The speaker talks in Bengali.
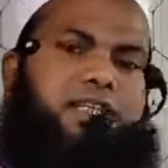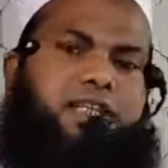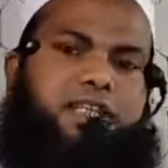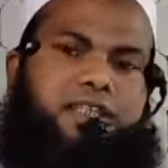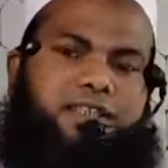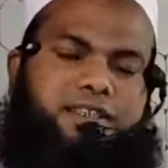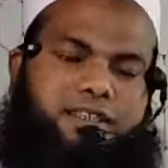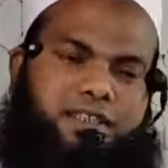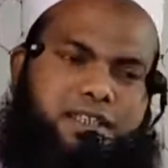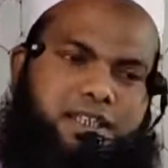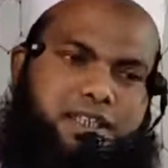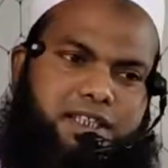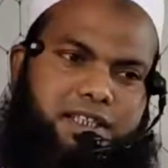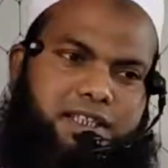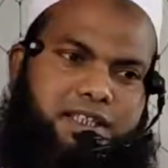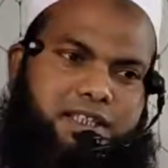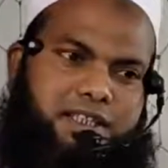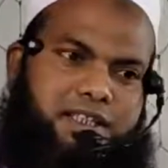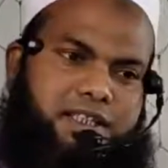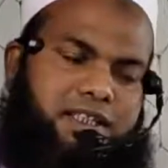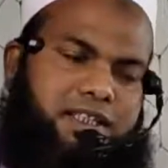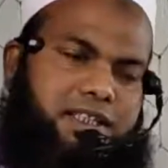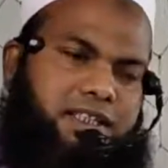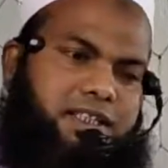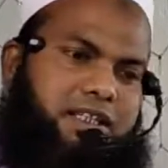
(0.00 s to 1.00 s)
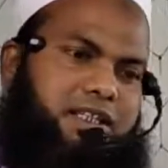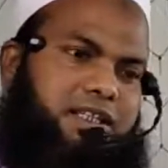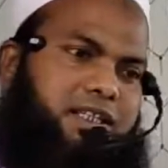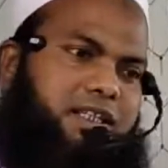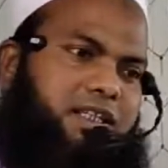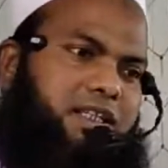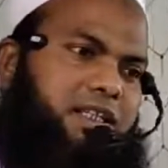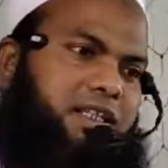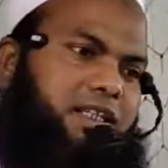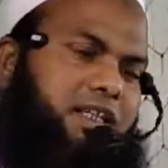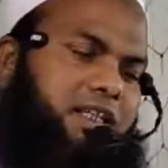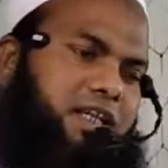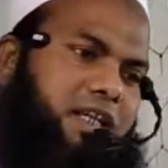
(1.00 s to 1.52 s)
এক নাস্তিক
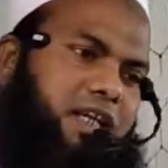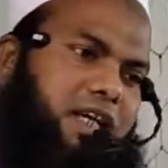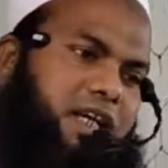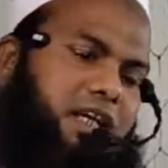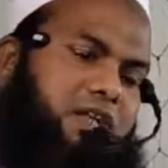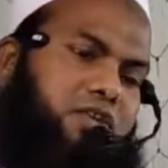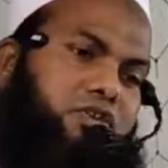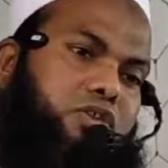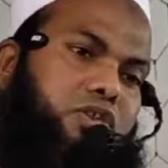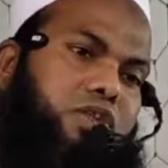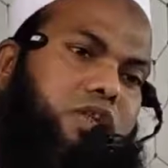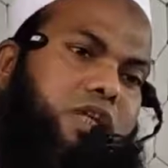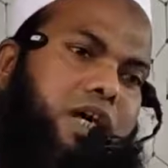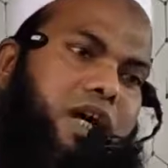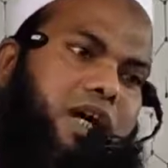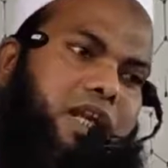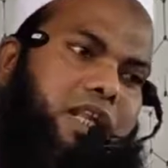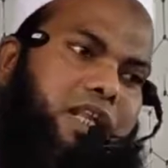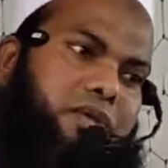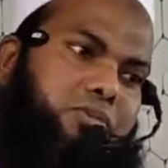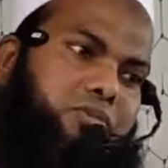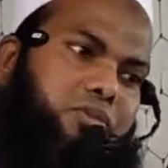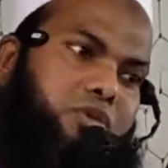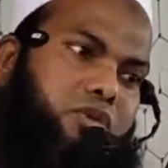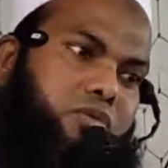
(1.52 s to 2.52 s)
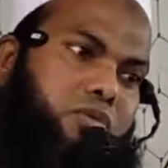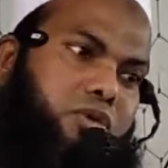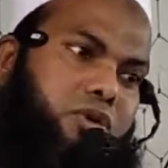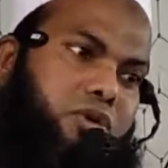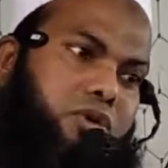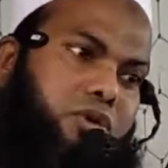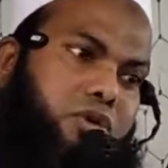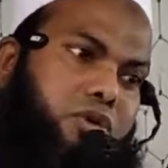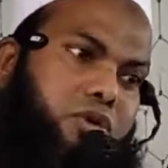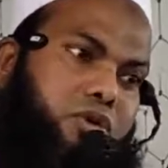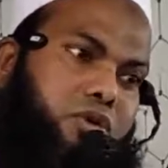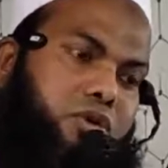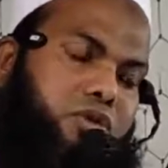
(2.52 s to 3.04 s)
একজন আলেমকে
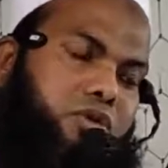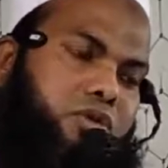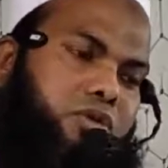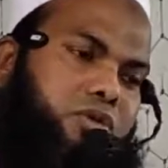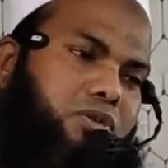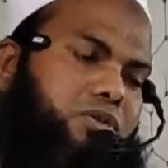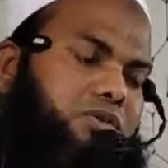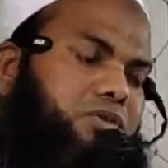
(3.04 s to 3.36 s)
বলল